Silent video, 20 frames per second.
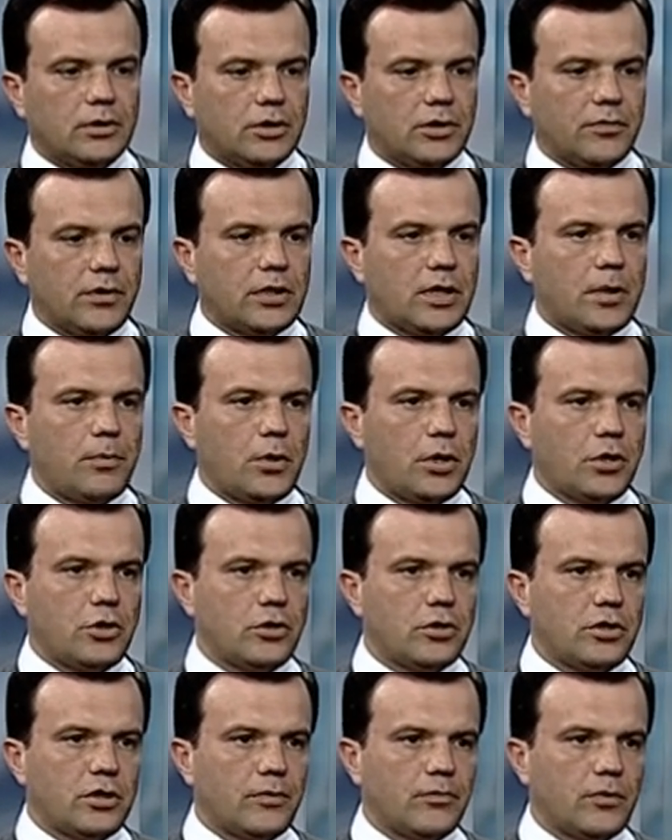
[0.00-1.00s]

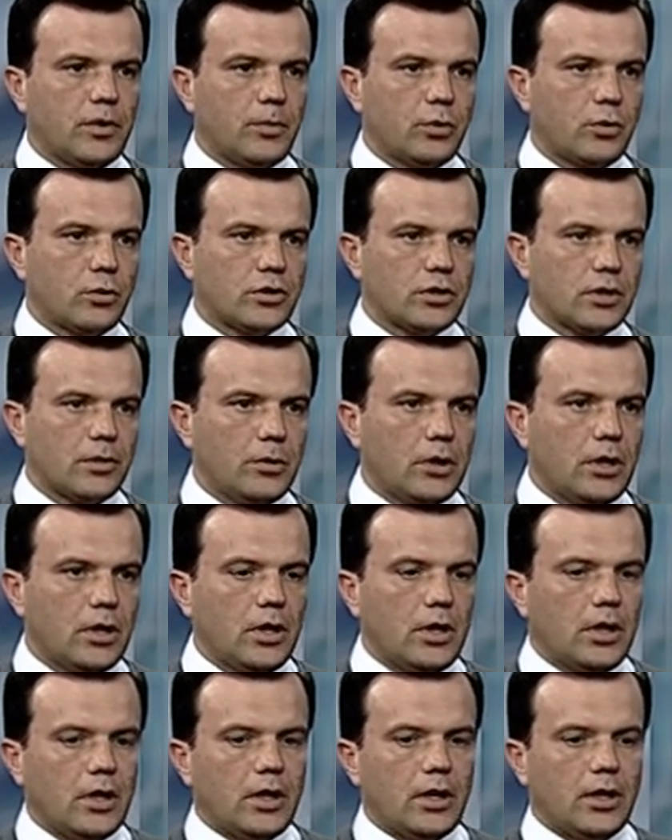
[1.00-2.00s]
животрепещущим вопросам
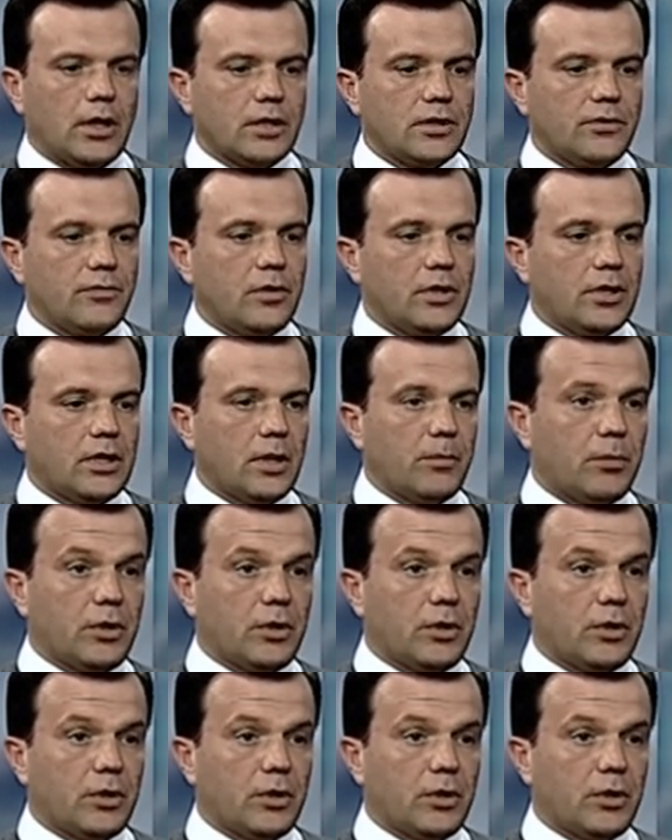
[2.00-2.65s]
развития.